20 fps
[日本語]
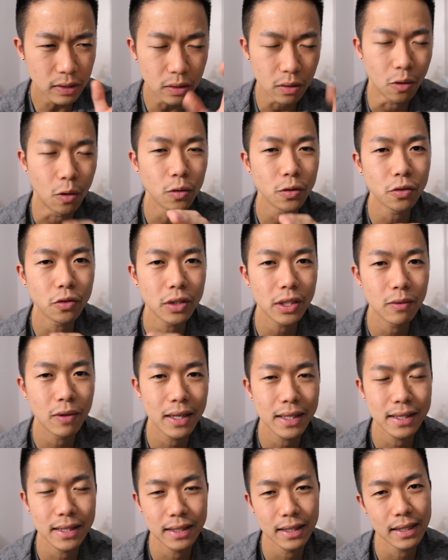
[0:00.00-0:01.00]
本当に
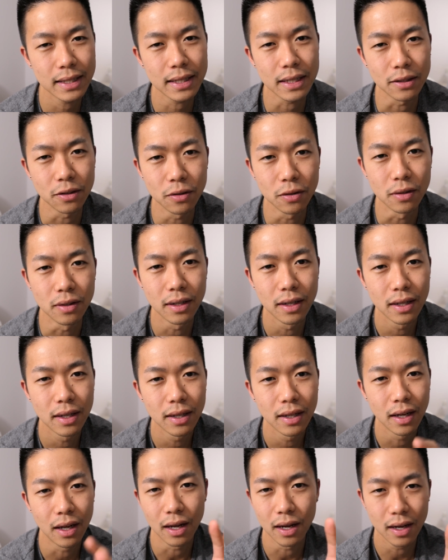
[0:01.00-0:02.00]
笑ってないけど
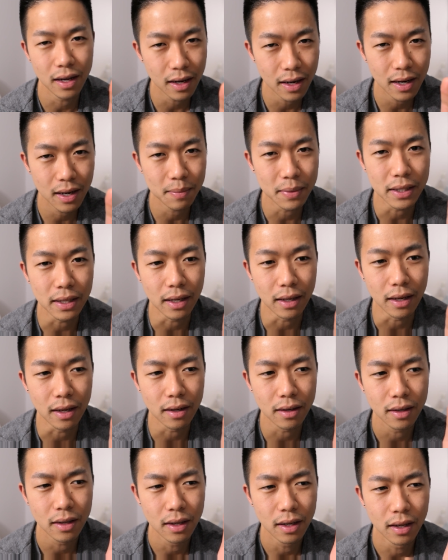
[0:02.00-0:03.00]
あははみたいな
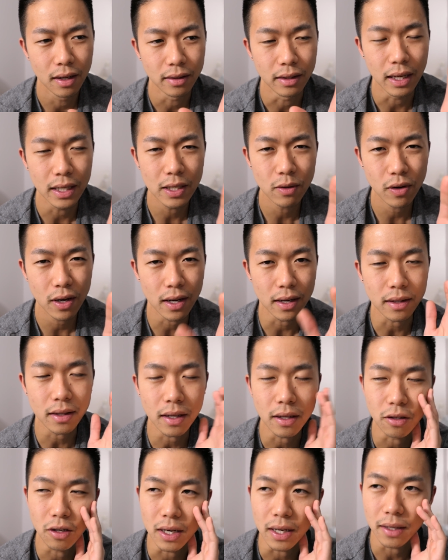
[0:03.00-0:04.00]
何笑いっ
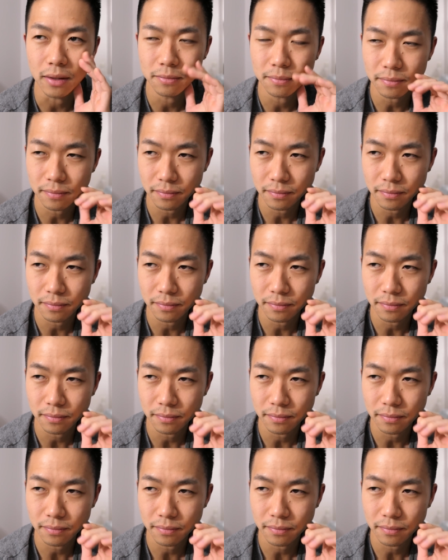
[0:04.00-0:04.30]
ていうのあれ